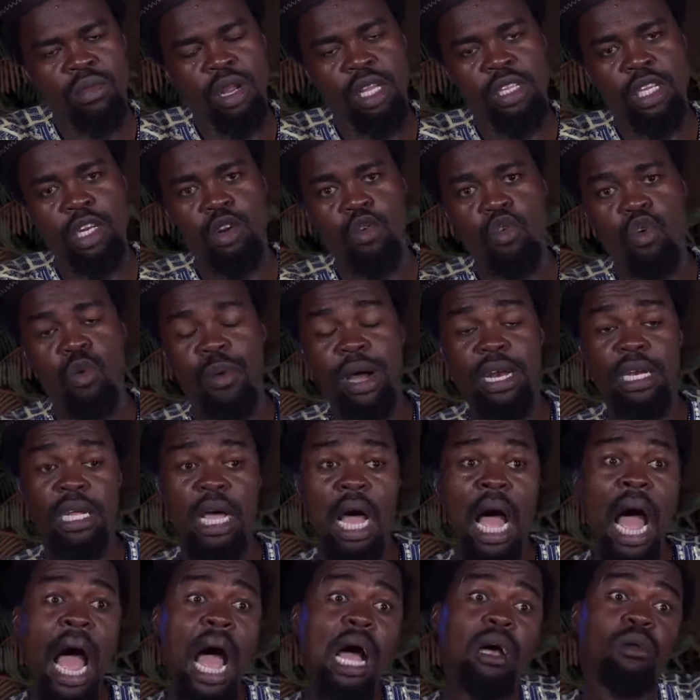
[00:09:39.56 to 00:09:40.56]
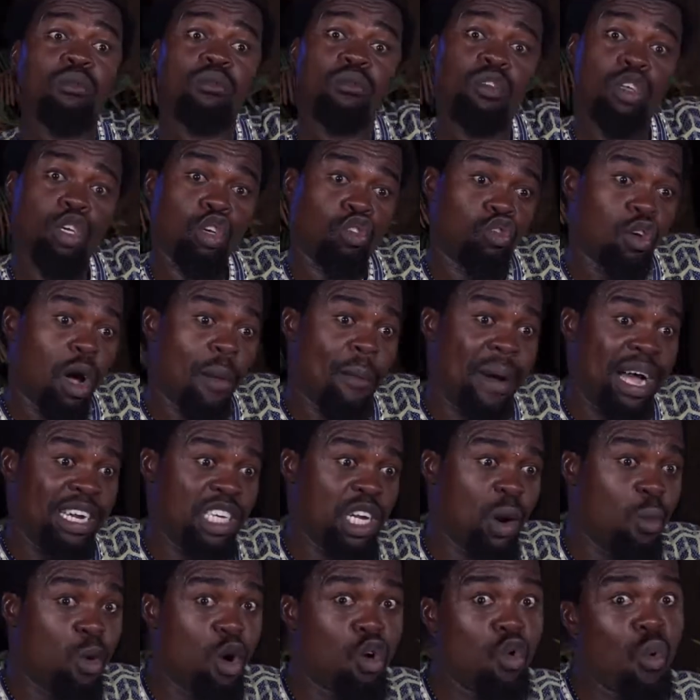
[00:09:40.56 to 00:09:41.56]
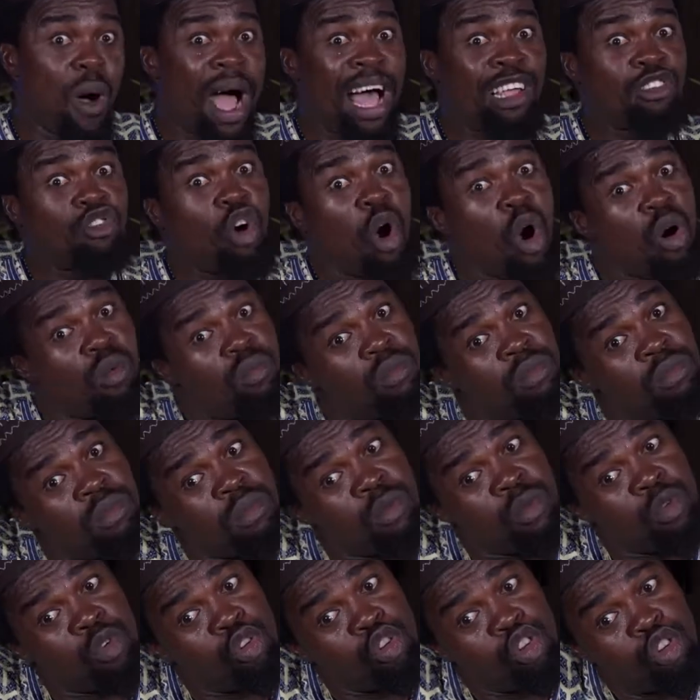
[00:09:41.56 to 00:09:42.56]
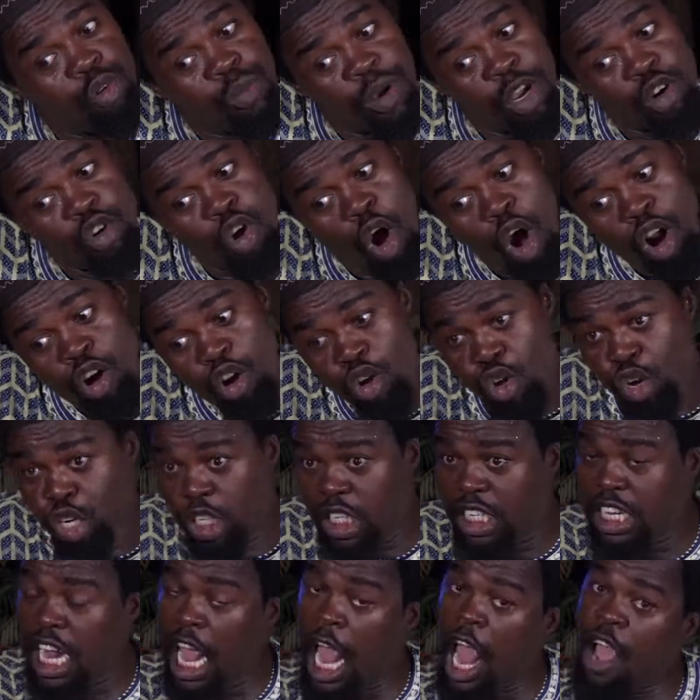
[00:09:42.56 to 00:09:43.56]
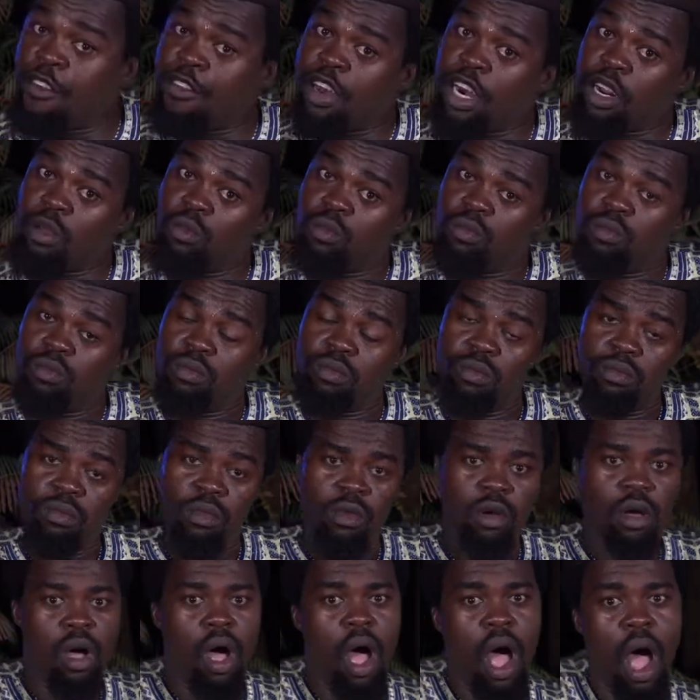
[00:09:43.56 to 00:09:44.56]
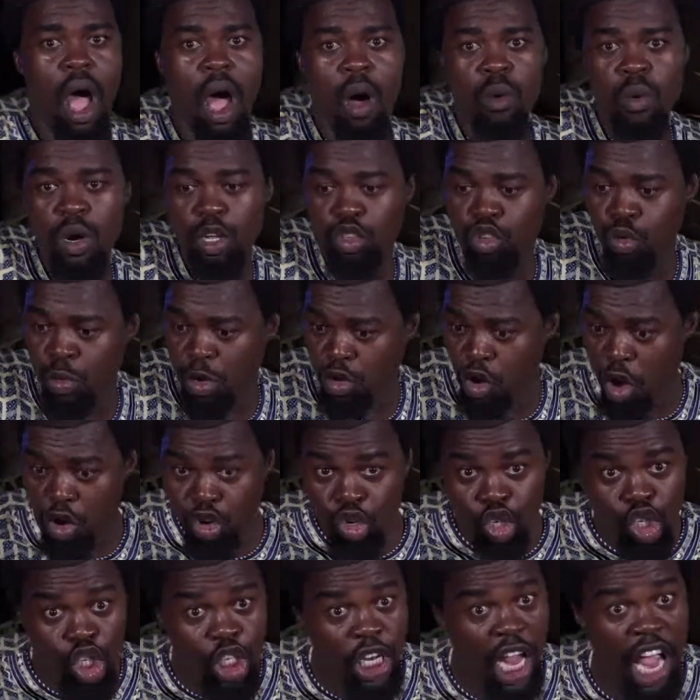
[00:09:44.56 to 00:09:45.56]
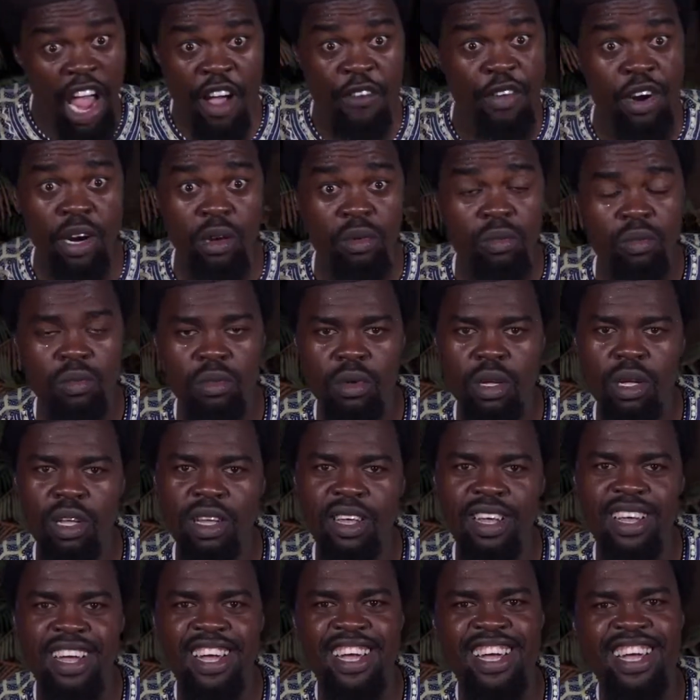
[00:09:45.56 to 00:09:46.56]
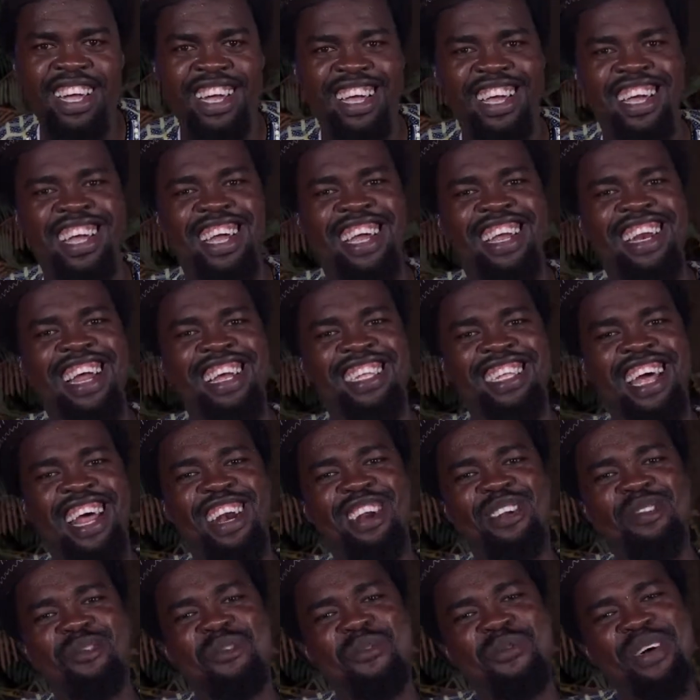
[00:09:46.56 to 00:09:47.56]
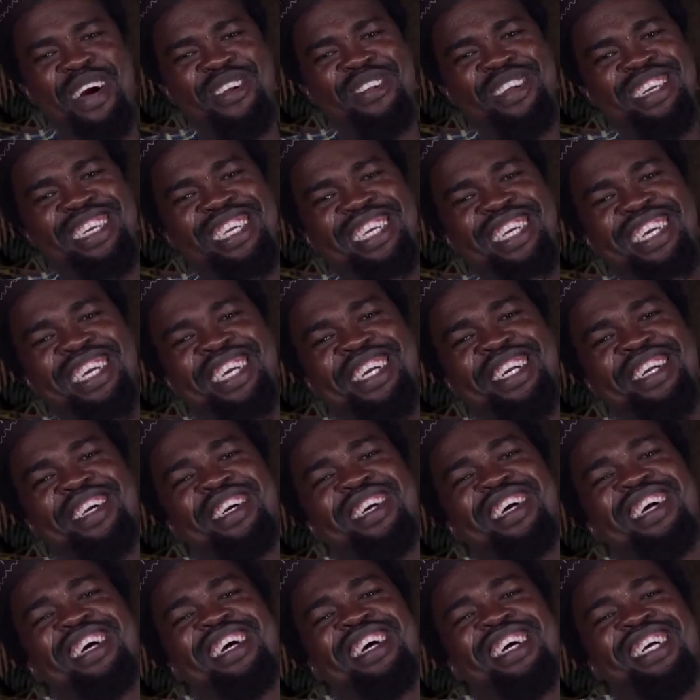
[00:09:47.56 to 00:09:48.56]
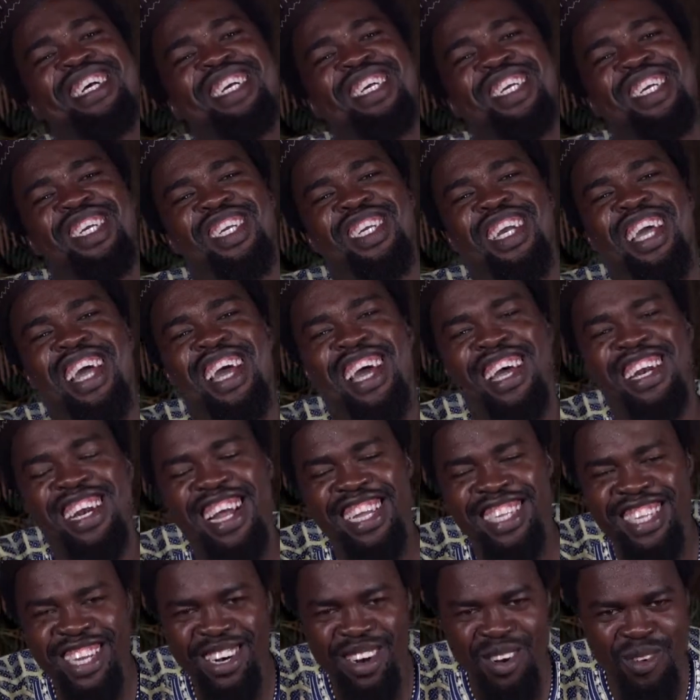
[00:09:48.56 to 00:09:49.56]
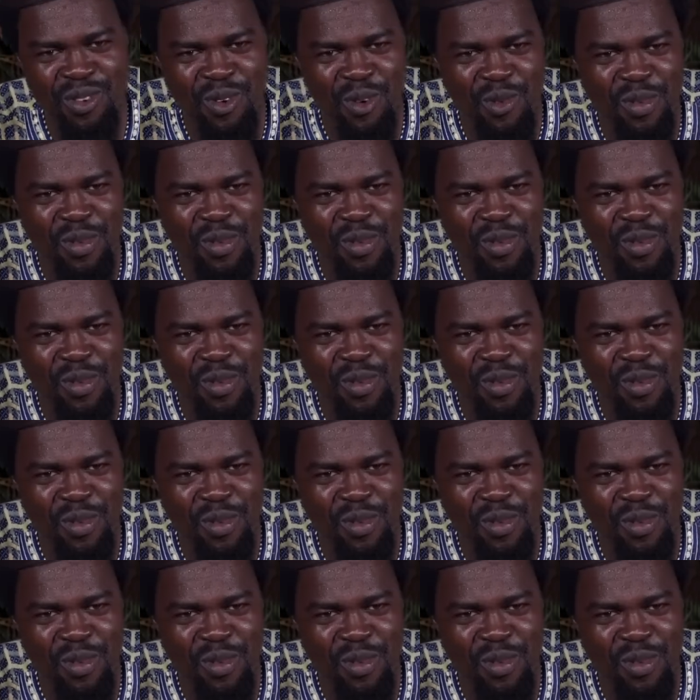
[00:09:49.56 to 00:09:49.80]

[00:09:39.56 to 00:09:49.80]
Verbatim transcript: Nazin Nougouba dit, ah, si tu as mangé mon oiseau, tu me donnes une chèvre. Ah oui, tu me donnes une chèvre. Et tu Ntumba lui dit, cher Nazin